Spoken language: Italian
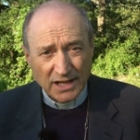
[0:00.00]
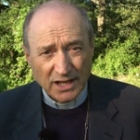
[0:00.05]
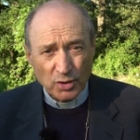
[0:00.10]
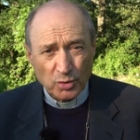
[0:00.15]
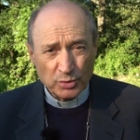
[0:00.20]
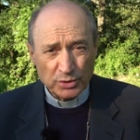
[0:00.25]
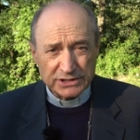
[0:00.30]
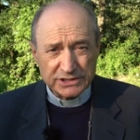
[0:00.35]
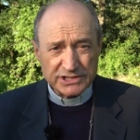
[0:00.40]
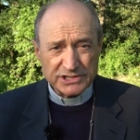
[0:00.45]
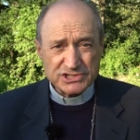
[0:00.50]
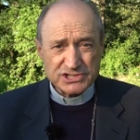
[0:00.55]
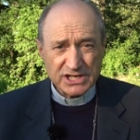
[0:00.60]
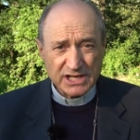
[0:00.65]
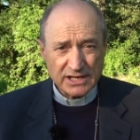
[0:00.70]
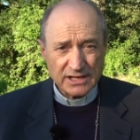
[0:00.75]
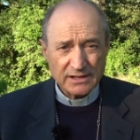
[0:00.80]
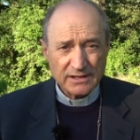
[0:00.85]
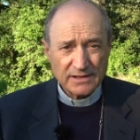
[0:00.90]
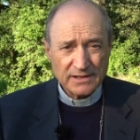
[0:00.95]
lui
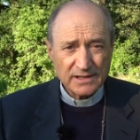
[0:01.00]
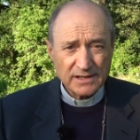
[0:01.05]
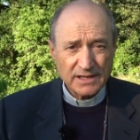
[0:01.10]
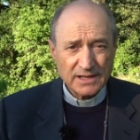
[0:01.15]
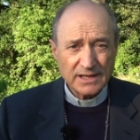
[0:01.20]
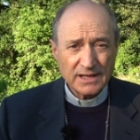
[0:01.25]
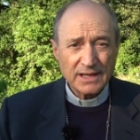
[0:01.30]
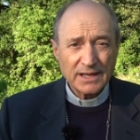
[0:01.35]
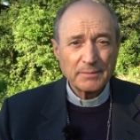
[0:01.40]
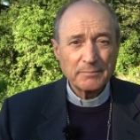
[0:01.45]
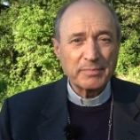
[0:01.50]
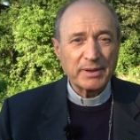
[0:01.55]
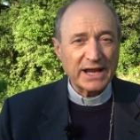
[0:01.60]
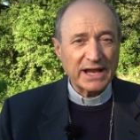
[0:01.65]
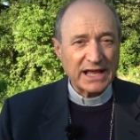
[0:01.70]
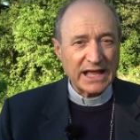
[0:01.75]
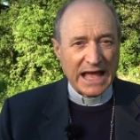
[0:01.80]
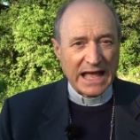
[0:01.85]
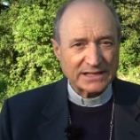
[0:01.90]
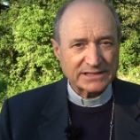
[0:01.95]
dice
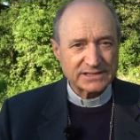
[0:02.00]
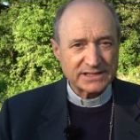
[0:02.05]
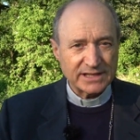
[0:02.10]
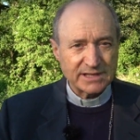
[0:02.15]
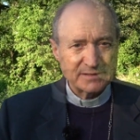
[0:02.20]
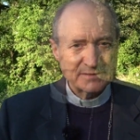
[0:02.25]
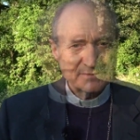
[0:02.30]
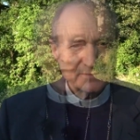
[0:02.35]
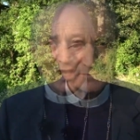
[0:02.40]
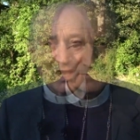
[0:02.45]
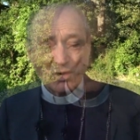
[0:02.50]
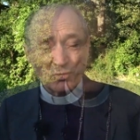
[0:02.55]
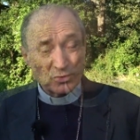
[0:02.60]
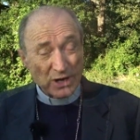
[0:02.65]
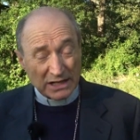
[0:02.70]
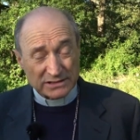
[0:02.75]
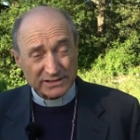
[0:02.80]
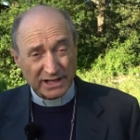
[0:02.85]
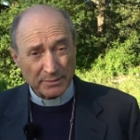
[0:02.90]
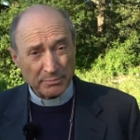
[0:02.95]
pregate. Un
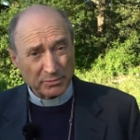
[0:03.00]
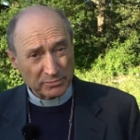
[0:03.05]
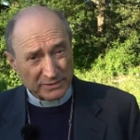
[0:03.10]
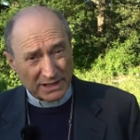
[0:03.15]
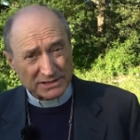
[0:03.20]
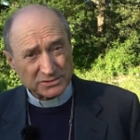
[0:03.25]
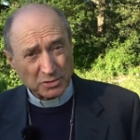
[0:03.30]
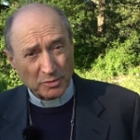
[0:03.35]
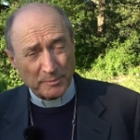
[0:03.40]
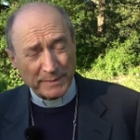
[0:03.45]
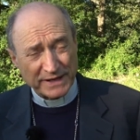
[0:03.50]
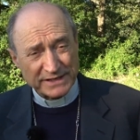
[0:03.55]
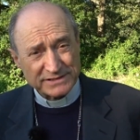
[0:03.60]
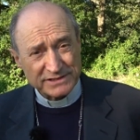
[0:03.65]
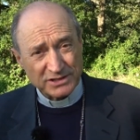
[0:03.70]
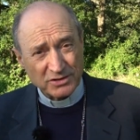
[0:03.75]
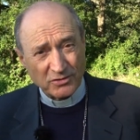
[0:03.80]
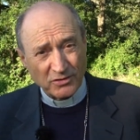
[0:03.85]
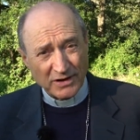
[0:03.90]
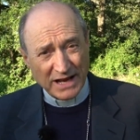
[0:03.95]
altro, un altro
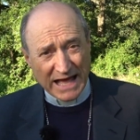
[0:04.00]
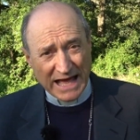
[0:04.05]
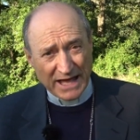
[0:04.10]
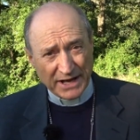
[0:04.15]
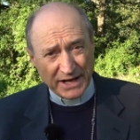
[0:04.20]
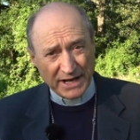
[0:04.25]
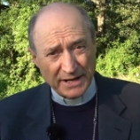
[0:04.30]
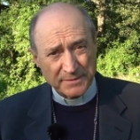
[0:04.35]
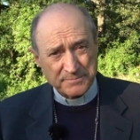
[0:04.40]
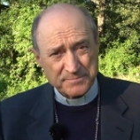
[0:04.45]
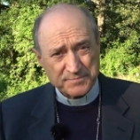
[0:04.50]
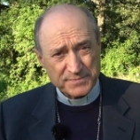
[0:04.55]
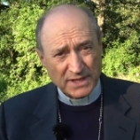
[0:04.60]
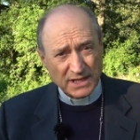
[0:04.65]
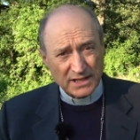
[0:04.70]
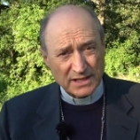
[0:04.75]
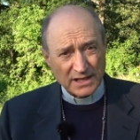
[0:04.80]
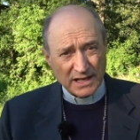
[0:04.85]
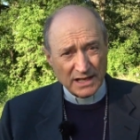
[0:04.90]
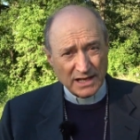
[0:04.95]
particolare,
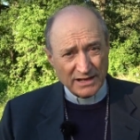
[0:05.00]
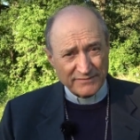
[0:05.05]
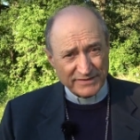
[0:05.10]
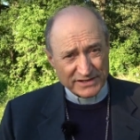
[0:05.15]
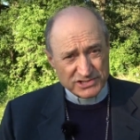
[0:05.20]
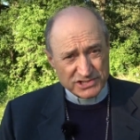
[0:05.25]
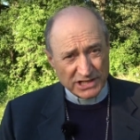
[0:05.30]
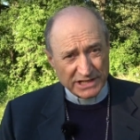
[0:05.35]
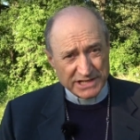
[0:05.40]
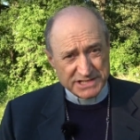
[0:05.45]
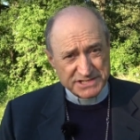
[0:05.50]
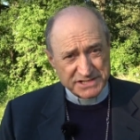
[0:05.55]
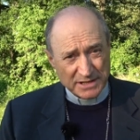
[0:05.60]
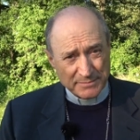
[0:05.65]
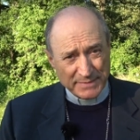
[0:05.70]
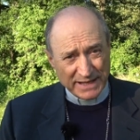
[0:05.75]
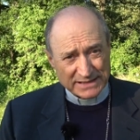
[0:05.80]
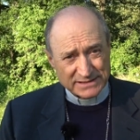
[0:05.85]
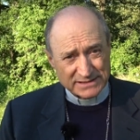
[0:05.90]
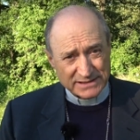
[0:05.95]
l'Evangelista
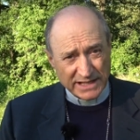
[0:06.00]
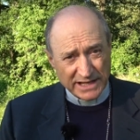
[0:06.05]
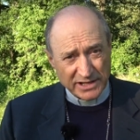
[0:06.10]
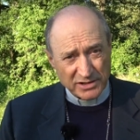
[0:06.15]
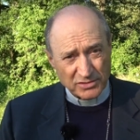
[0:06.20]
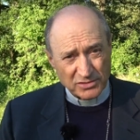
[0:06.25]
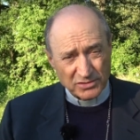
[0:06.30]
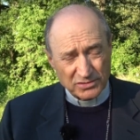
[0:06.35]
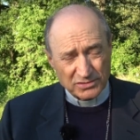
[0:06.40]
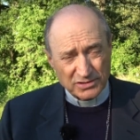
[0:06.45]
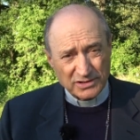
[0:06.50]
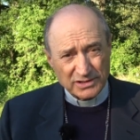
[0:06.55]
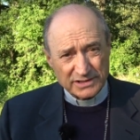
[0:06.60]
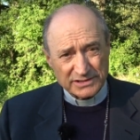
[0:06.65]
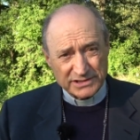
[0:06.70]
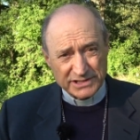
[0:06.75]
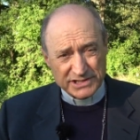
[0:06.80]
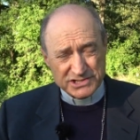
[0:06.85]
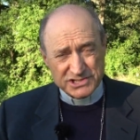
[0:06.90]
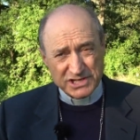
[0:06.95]
Matteo
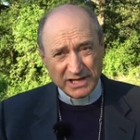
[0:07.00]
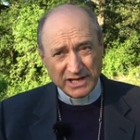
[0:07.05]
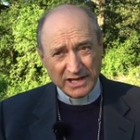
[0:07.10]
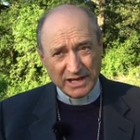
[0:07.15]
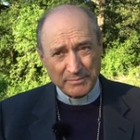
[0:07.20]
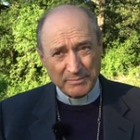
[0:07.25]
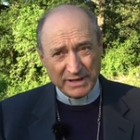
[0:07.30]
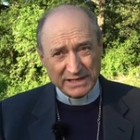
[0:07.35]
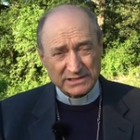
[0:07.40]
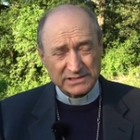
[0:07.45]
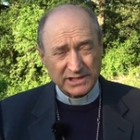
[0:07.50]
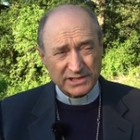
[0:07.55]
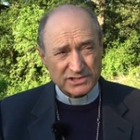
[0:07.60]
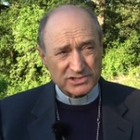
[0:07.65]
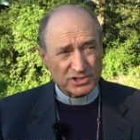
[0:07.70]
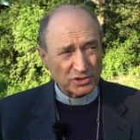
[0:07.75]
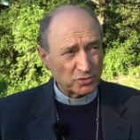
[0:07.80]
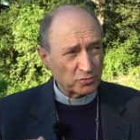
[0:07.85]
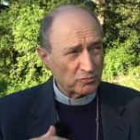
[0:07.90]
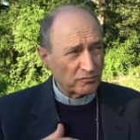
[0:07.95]
dice che mentre
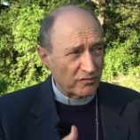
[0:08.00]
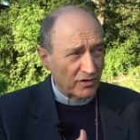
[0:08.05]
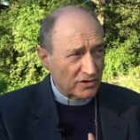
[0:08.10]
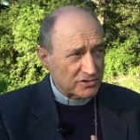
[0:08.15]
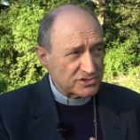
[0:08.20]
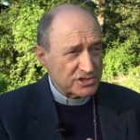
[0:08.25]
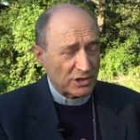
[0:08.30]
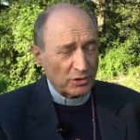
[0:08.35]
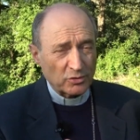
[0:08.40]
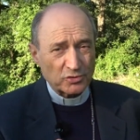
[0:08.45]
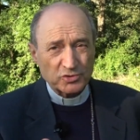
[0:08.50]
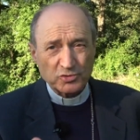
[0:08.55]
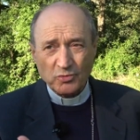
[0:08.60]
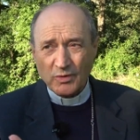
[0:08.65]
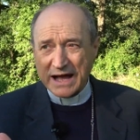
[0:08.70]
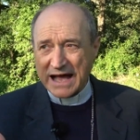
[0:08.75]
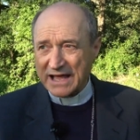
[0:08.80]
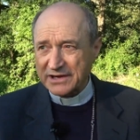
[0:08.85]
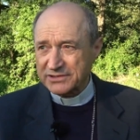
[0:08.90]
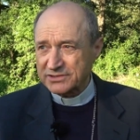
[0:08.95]
Gesù volge lo
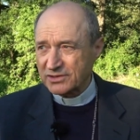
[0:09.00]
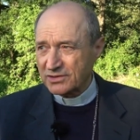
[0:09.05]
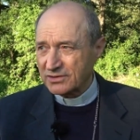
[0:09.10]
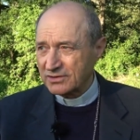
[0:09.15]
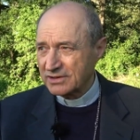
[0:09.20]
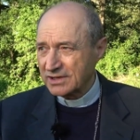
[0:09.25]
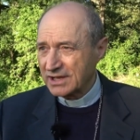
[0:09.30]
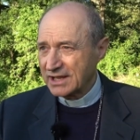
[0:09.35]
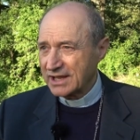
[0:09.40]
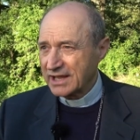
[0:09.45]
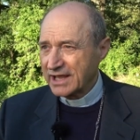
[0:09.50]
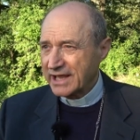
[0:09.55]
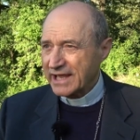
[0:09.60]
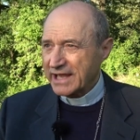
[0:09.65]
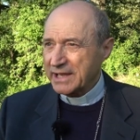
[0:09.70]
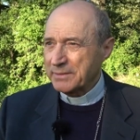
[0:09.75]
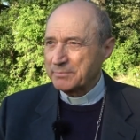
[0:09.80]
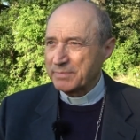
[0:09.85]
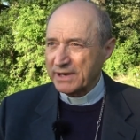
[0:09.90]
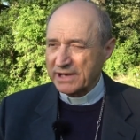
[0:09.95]
sguardo
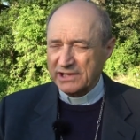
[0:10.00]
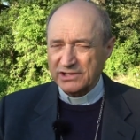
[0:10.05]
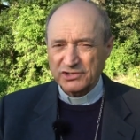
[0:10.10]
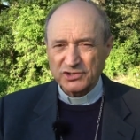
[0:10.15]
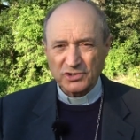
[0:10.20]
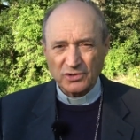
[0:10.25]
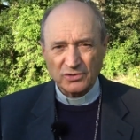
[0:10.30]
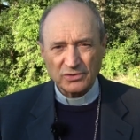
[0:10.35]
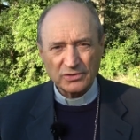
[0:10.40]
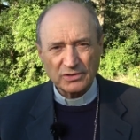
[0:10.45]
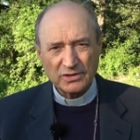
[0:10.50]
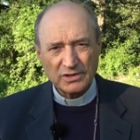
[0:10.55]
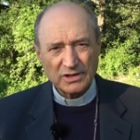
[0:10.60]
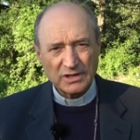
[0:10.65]
è preso